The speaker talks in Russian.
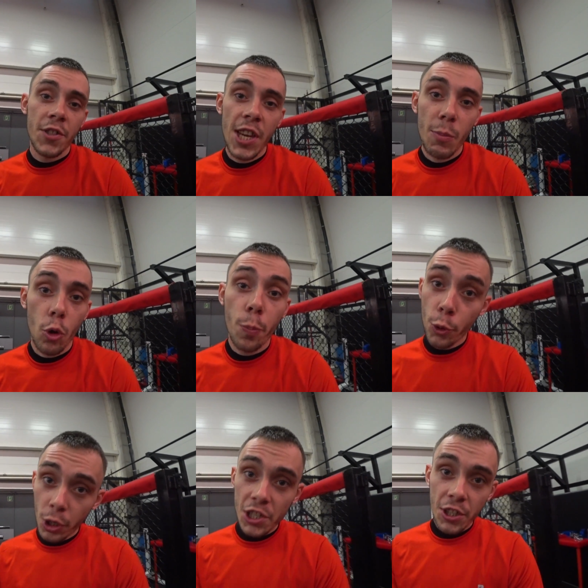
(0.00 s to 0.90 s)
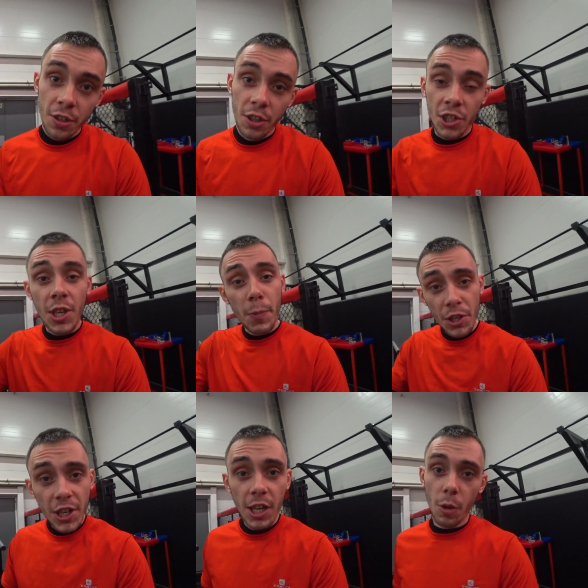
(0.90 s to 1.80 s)
Всем упругости и
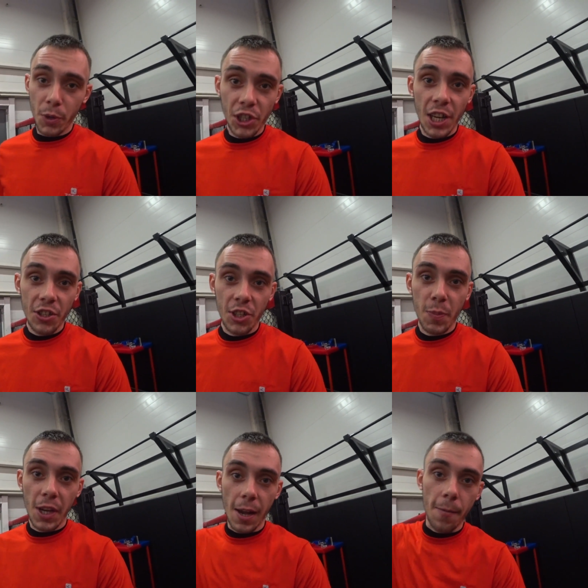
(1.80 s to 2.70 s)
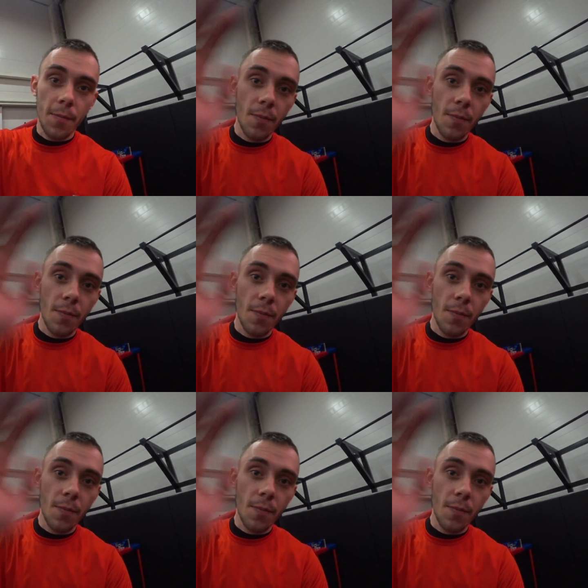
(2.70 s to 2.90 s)
запредельного прыжка с разбега.